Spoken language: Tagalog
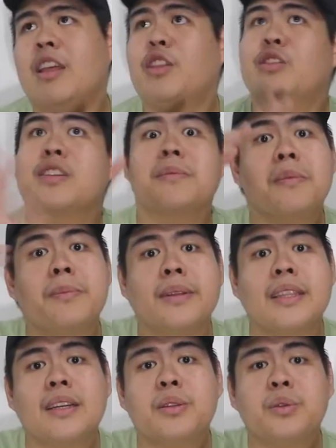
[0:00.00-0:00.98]
Nandito siya sa
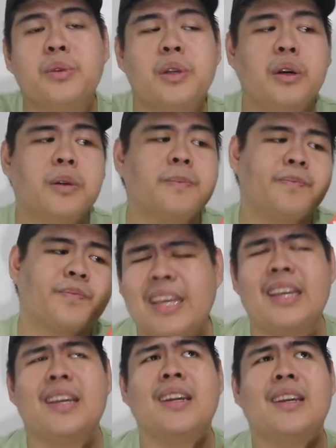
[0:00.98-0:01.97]
mabandang dulo.
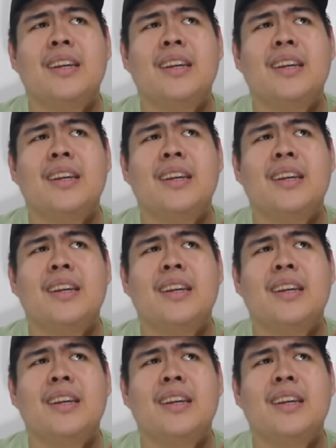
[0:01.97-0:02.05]
Think,